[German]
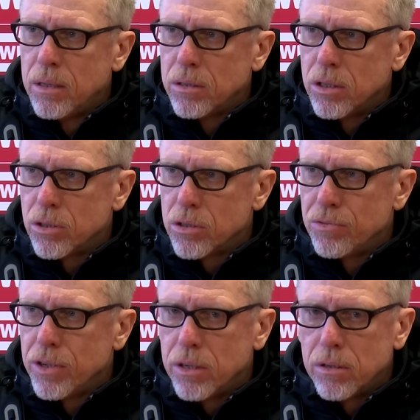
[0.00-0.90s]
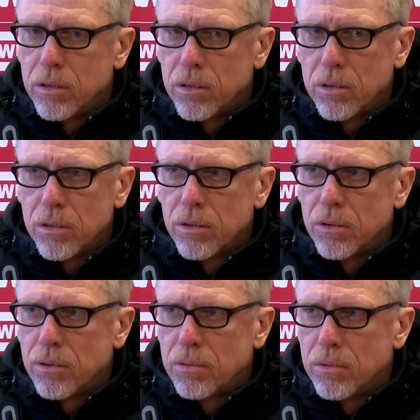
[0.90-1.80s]
das hat sich für ihn
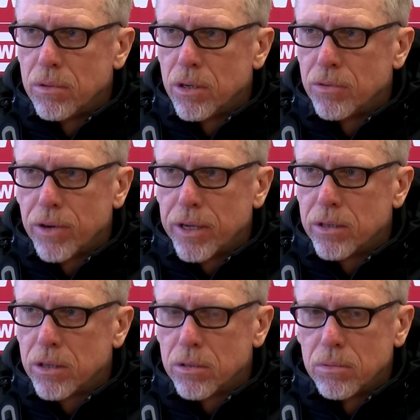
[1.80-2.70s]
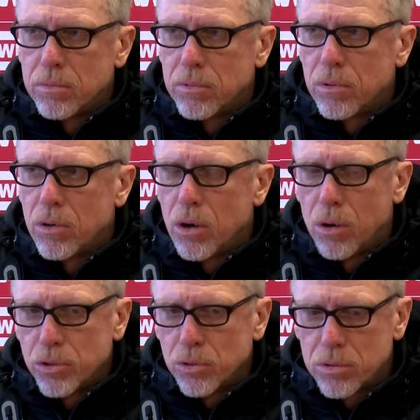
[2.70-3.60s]
äh, halt verändert.
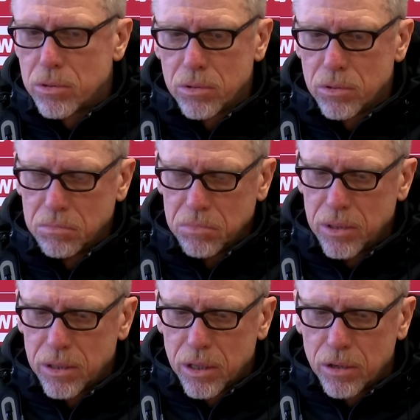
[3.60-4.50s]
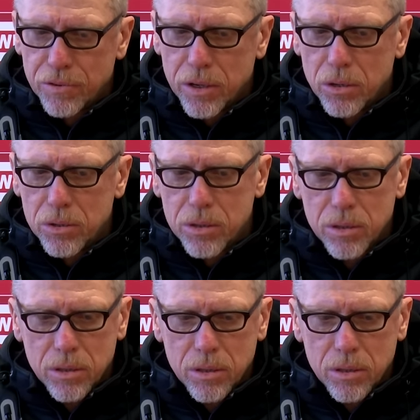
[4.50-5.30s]
Aber sonst also, geht davon aus,